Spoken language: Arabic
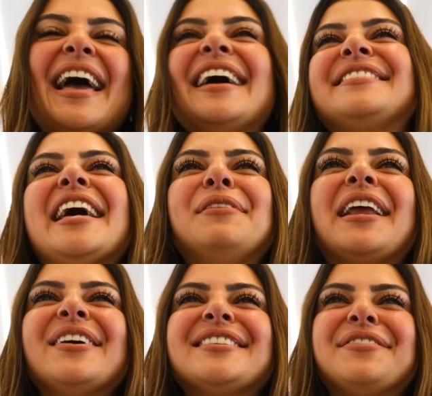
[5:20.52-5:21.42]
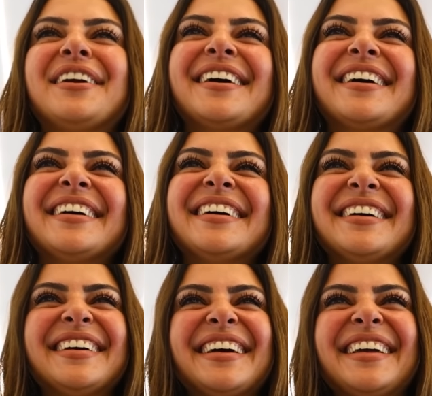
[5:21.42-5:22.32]
جاهز تقابل جواز سفرك جاهز
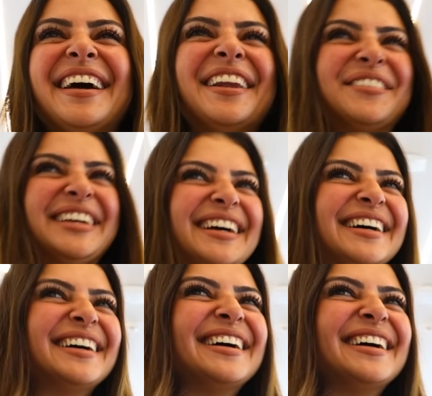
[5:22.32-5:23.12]
جدا يلا بينا اربع